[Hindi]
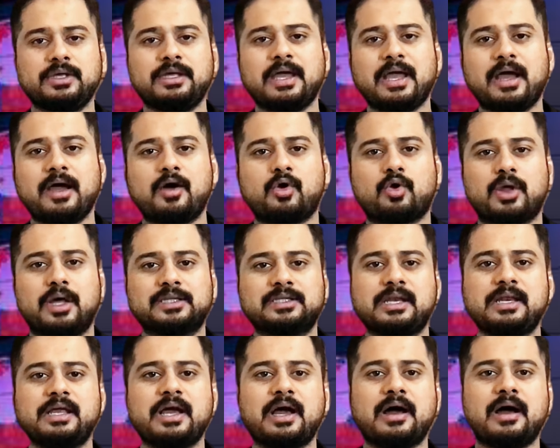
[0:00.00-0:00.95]
है और
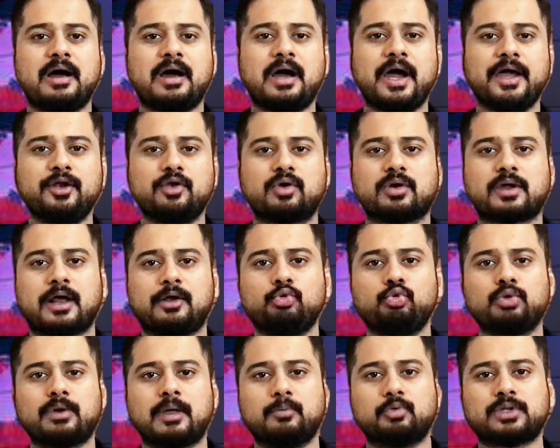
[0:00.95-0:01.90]
अदलिया आइन और
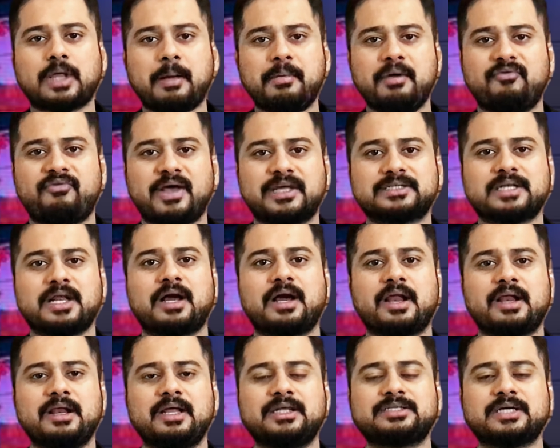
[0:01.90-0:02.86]
कानून के मुताबिक फैसला
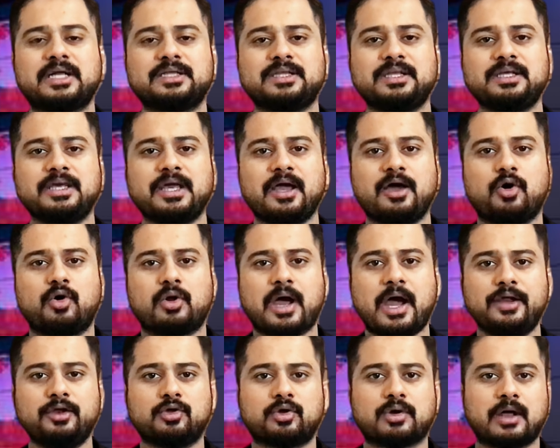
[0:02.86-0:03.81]
करना चाहती है और
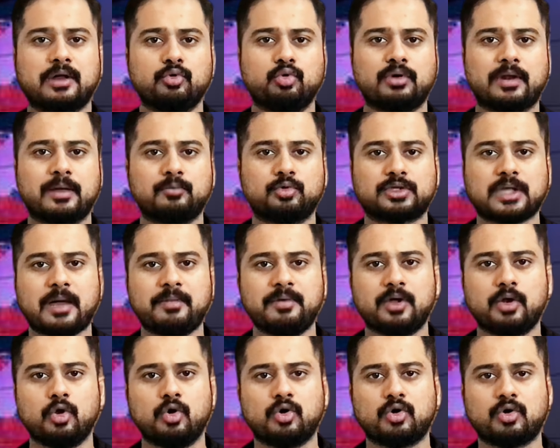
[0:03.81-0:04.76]
आइन और कानून के
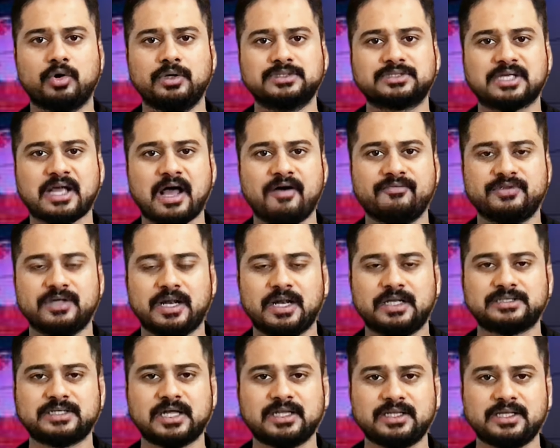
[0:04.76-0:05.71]
मुताबिक लोगों को इंसाफ देना
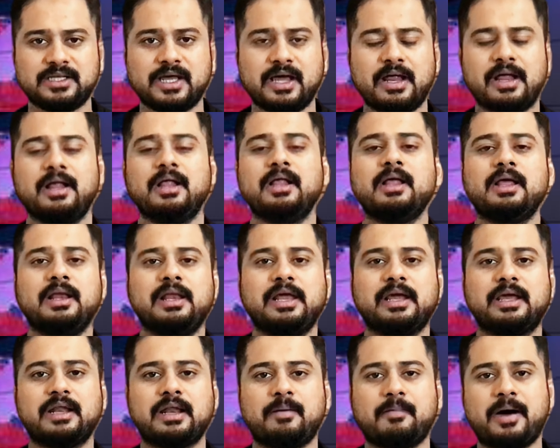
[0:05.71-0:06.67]
चाहती है
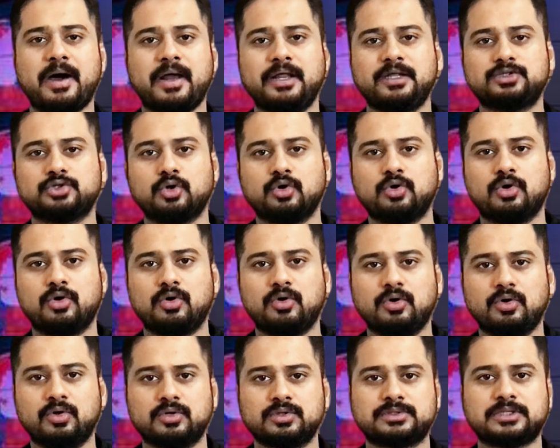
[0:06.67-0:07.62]
लेकिन हमारे जो
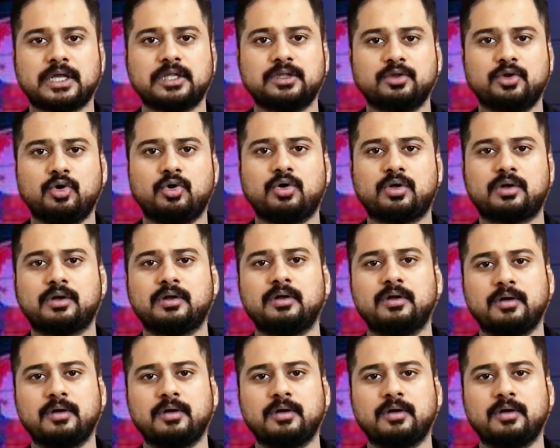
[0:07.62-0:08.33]
चंद और